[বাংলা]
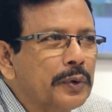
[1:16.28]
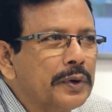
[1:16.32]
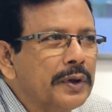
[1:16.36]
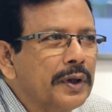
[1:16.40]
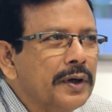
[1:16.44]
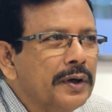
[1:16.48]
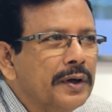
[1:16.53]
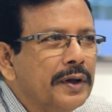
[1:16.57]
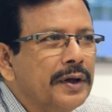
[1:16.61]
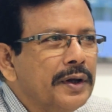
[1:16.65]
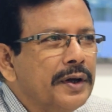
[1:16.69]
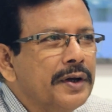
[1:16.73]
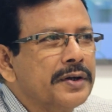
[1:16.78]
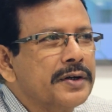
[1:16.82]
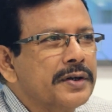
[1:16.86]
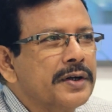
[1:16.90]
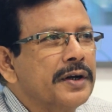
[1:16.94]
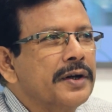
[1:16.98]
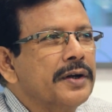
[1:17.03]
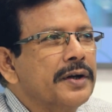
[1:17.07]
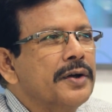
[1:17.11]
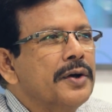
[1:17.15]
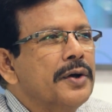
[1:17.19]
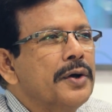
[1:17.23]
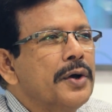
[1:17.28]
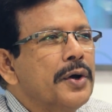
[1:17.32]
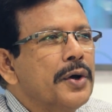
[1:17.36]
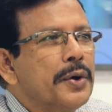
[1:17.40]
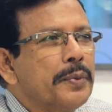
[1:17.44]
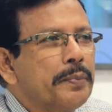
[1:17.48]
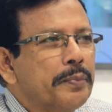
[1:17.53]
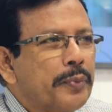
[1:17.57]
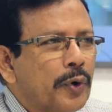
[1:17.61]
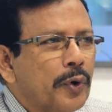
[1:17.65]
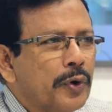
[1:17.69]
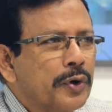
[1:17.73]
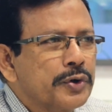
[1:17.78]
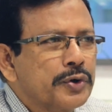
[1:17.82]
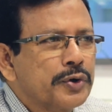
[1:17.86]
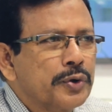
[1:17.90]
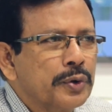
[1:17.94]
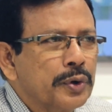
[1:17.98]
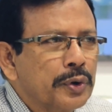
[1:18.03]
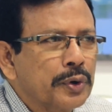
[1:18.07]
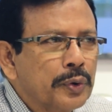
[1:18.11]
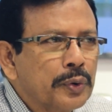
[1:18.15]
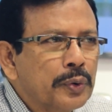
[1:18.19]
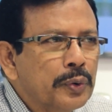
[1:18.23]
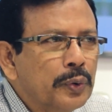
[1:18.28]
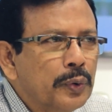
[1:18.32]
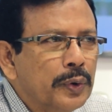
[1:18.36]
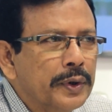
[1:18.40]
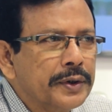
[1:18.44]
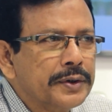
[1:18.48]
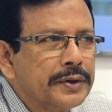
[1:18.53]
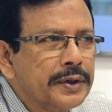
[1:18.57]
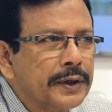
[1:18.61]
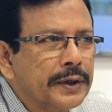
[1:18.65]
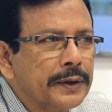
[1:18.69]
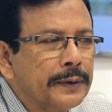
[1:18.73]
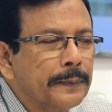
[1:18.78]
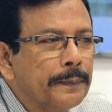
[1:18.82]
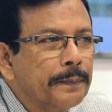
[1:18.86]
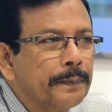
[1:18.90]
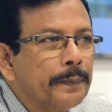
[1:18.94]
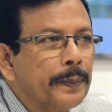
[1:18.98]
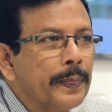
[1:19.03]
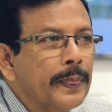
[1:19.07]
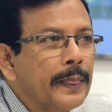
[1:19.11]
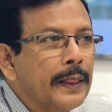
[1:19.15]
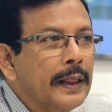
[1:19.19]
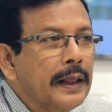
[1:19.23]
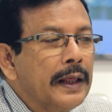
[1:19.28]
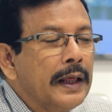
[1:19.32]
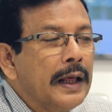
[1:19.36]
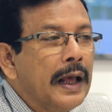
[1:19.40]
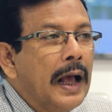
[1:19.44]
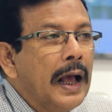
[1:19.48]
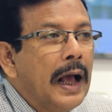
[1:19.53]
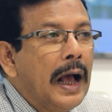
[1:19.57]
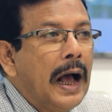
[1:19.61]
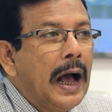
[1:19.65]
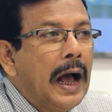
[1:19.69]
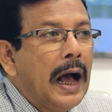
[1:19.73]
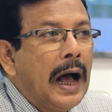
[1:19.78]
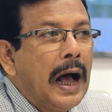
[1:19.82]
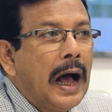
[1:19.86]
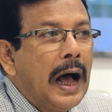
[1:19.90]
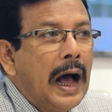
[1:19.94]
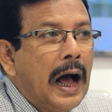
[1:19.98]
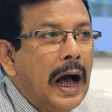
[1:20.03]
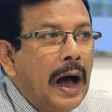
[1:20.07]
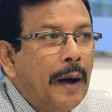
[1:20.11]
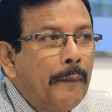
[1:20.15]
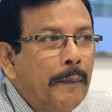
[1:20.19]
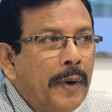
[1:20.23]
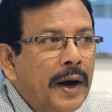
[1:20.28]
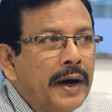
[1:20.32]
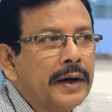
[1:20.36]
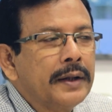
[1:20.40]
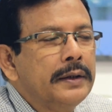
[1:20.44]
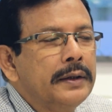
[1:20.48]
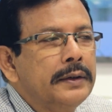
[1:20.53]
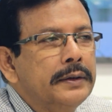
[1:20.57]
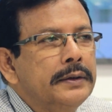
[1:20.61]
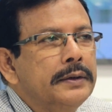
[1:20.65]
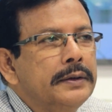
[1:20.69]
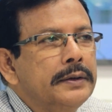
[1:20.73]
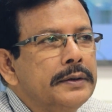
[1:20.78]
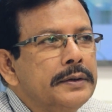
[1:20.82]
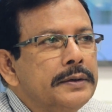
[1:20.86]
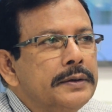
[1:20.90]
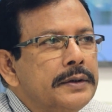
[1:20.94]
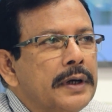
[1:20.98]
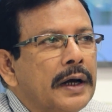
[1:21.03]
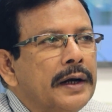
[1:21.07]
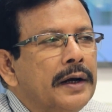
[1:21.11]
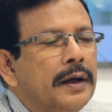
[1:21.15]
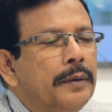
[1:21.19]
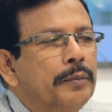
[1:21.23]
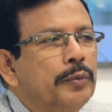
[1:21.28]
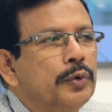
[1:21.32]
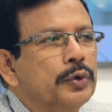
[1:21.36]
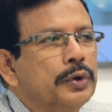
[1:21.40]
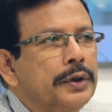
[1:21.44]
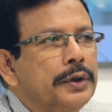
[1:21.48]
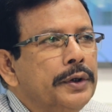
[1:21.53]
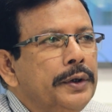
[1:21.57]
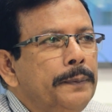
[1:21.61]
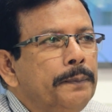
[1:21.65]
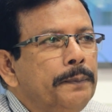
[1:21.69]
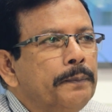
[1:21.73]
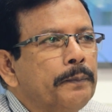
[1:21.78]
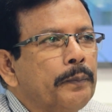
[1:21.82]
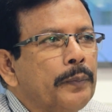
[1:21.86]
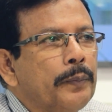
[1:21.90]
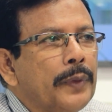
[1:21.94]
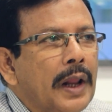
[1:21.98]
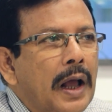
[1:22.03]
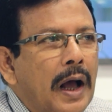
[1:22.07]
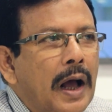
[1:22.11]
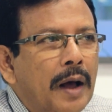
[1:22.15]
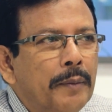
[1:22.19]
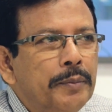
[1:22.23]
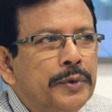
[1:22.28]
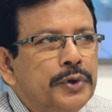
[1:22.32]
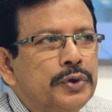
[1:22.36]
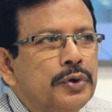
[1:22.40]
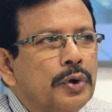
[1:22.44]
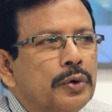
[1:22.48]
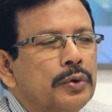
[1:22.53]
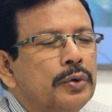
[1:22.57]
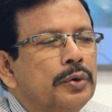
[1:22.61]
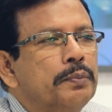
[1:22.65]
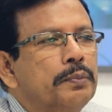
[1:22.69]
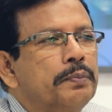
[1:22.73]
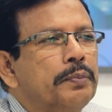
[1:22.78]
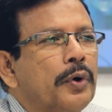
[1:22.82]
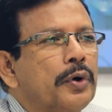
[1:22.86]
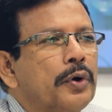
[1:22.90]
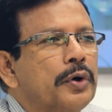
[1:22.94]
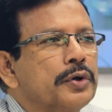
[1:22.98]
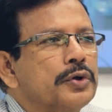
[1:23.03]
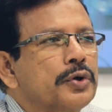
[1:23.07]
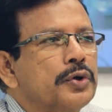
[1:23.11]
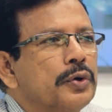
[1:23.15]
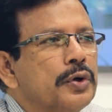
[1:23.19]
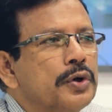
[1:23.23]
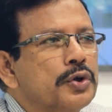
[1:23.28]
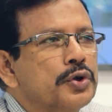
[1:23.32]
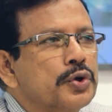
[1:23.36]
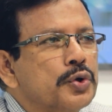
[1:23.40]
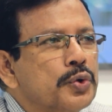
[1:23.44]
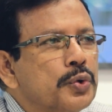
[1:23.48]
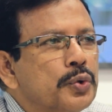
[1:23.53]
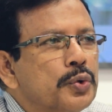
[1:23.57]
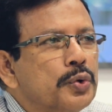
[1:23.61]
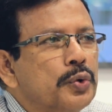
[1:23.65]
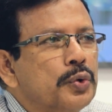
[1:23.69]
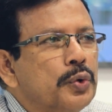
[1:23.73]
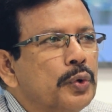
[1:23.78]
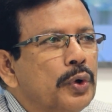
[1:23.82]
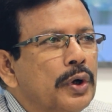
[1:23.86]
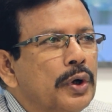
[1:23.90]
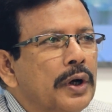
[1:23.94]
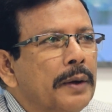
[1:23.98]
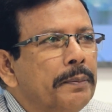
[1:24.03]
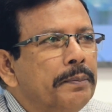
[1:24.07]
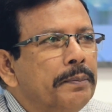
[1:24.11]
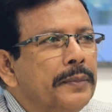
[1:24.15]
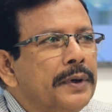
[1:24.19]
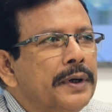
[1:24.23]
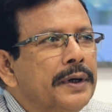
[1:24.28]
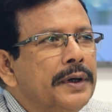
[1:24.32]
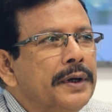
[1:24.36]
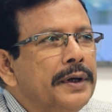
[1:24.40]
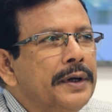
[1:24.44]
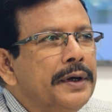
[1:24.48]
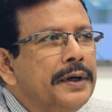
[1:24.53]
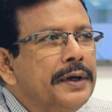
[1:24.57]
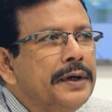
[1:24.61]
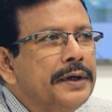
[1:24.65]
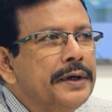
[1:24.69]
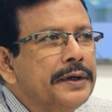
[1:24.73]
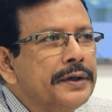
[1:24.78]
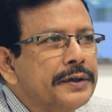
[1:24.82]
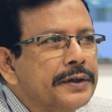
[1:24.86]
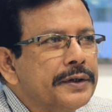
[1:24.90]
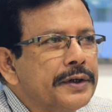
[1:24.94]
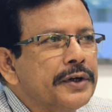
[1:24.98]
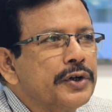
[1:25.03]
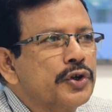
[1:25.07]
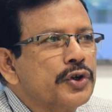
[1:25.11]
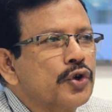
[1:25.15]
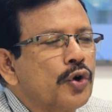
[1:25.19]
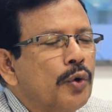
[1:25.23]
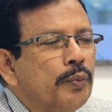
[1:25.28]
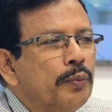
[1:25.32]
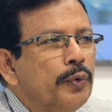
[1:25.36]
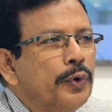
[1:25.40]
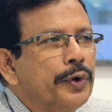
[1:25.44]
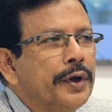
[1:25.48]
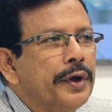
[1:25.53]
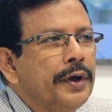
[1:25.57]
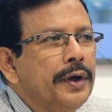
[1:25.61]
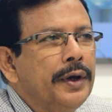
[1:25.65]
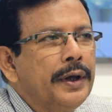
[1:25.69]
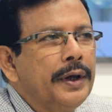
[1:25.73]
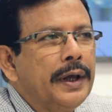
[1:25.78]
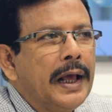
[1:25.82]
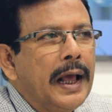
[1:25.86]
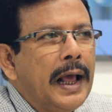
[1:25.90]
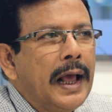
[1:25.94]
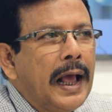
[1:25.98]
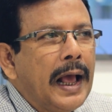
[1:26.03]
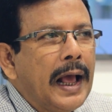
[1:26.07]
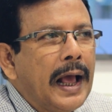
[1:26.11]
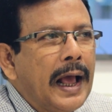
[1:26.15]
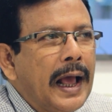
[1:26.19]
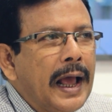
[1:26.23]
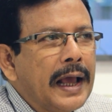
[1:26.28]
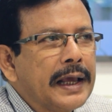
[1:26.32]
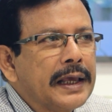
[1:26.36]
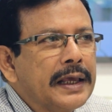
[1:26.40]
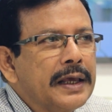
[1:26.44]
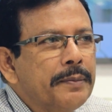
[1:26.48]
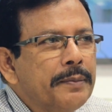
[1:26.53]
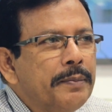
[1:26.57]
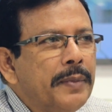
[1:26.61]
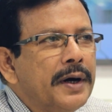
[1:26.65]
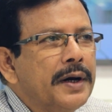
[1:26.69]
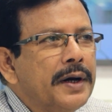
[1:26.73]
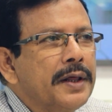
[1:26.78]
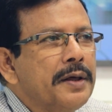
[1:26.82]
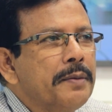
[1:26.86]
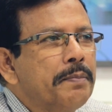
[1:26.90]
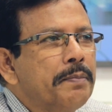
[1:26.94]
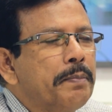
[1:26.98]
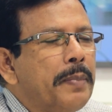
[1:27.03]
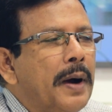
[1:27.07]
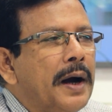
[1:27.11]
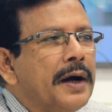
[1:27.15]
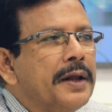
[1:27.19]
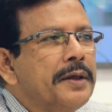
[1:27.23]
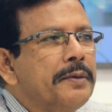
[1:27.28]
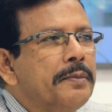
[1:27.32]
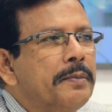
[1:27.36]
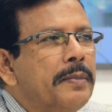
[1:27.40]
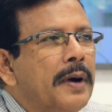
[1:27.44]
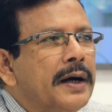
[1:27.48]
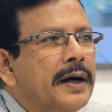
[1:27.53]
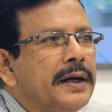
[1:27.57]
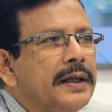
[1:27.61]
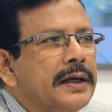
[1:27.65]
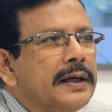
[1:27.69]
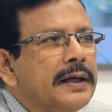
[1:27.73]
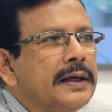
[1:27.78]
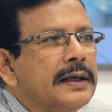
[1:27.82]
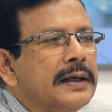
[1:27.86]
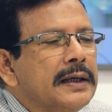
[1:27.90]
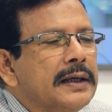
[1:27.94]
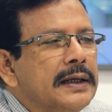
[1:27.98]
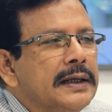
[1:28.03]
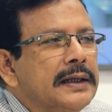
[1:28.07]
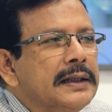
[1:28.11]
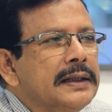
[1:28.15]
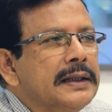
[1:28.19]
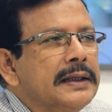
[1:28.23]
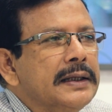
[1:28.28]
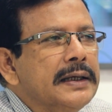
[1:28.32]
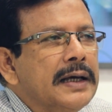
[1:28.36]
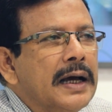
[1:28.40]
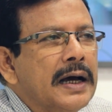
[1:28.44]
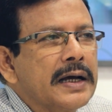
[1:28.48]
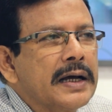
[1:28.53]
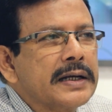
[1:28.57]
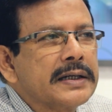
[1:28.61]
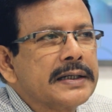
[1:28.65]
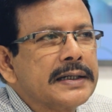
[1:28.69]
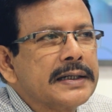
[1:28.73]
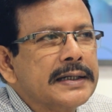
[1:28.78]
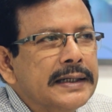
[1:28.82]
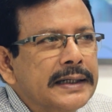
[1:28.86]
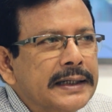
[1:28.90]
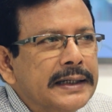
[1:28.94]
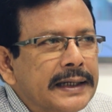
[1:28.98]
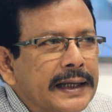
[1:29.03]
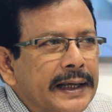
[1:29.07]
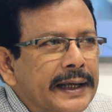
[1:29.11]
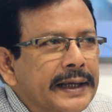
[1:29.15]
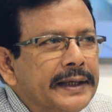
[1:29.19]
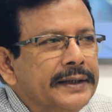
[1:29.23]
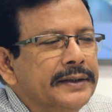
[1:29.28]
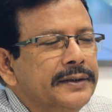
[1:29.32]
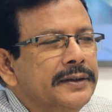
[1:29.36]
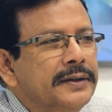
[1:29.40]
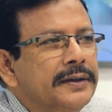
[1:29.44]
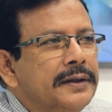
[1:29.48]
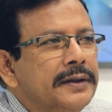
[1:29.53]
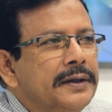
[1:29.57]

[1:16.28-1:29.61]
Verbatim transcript: করতেন এসে প্রকাশনা খুলেছেন আমার জানা মতে আমি যখন প্রকাশনা শুরু করলাম সে সময়ে একেবারেই পারিবারিক ইতিহাস নেই